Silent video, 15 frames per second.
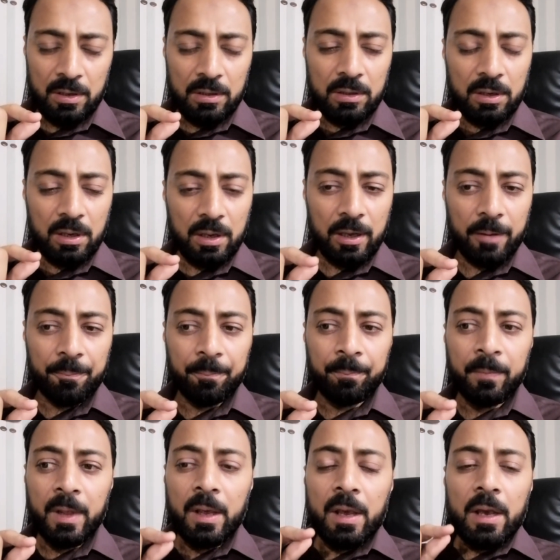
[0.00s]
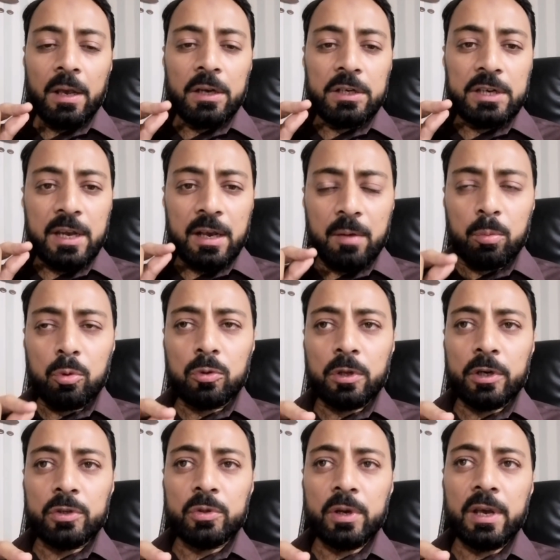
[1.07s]
ठीक है ये
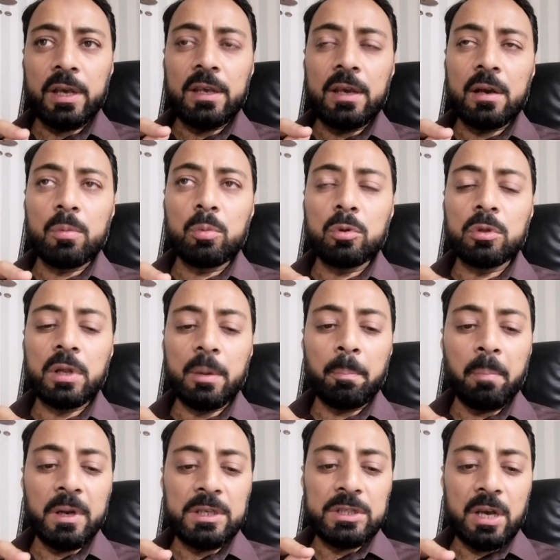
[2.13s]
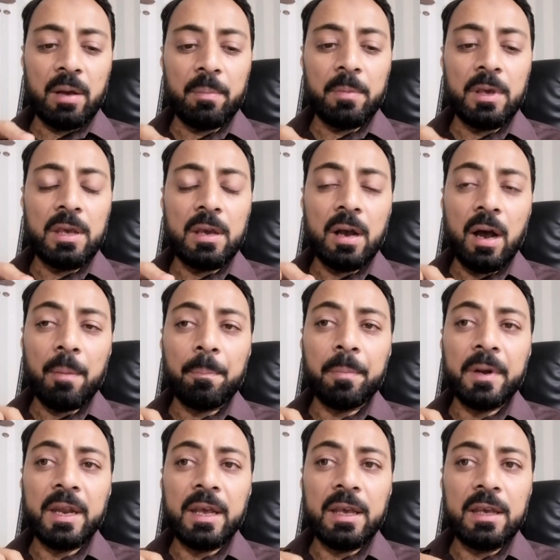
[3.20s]
कबूतर जो हैं ये कबूतर बच्चा भी
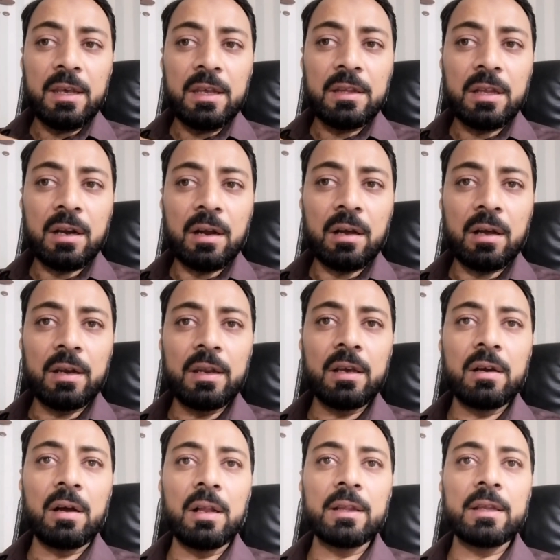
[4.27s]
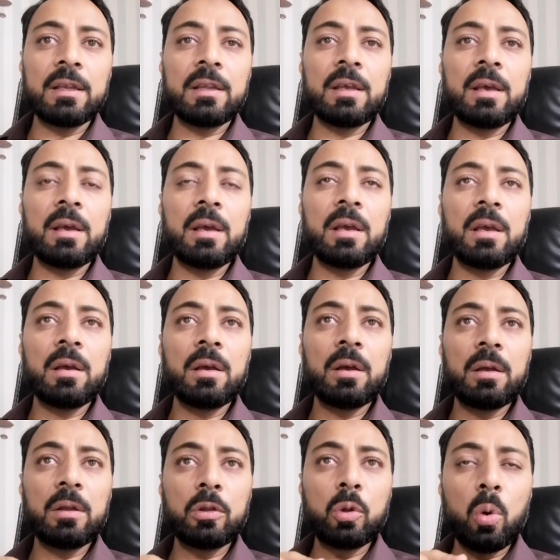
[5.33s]
अपने ही तरह का निकालते थे
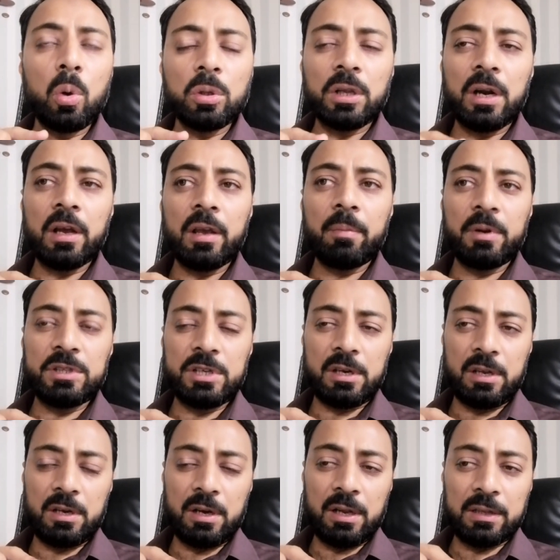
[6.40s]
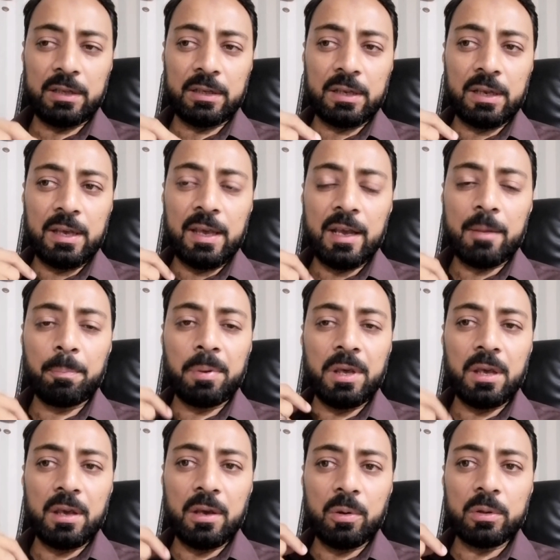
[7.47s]
दो तरह के बच्चे निकालते थे एक
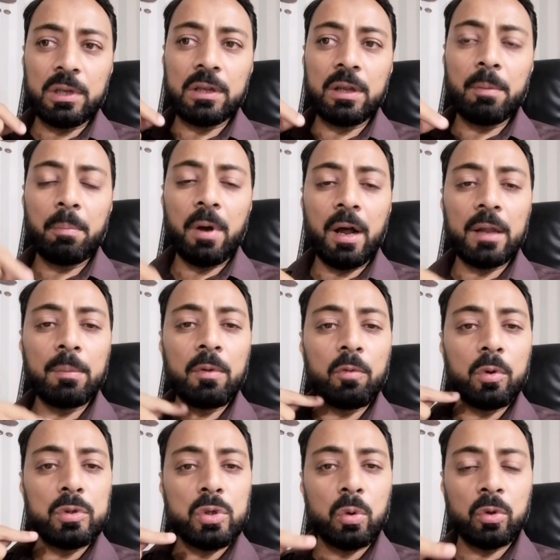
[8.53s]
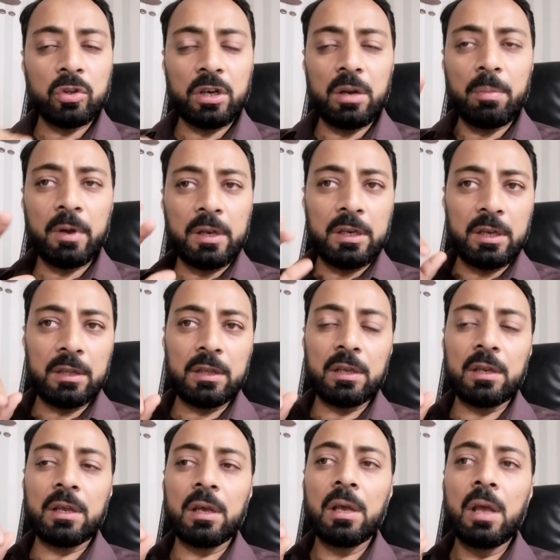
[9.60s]
फीके होते थे बाद में वो जोंसरी बन जाते
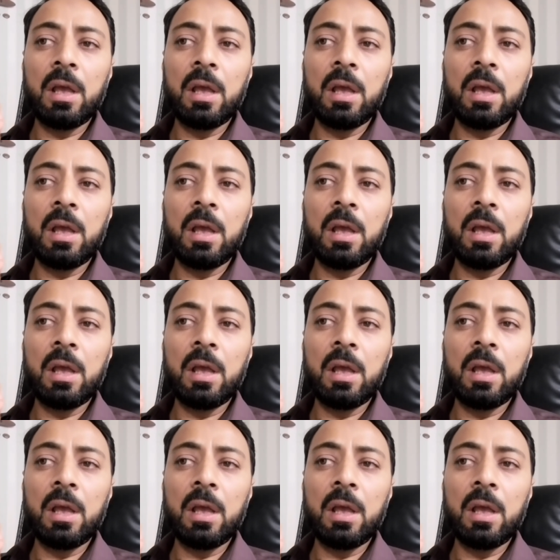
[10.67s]
थे